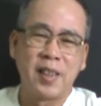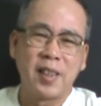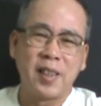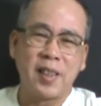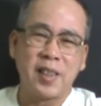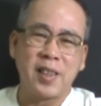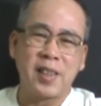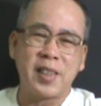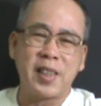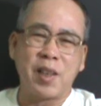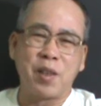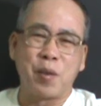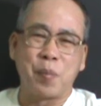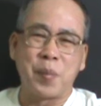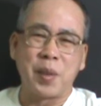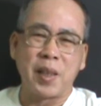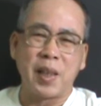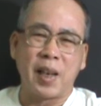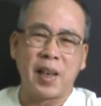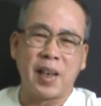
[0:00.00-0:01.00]
可是，在我
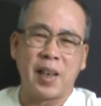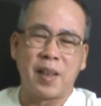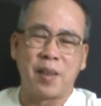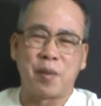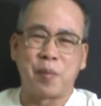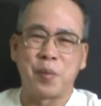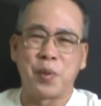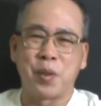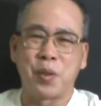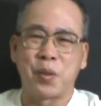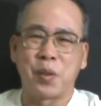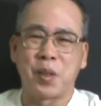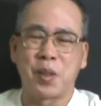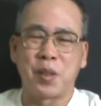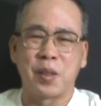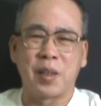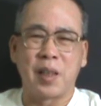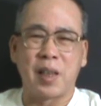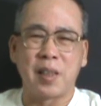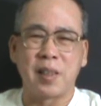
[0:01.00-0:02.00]
们看来，我们就觉
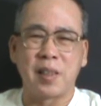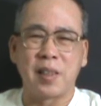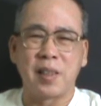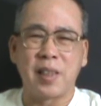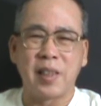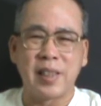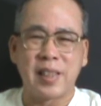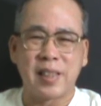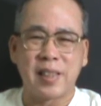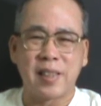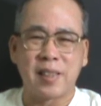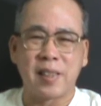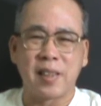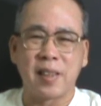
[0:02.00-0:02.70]
得说它是一个历史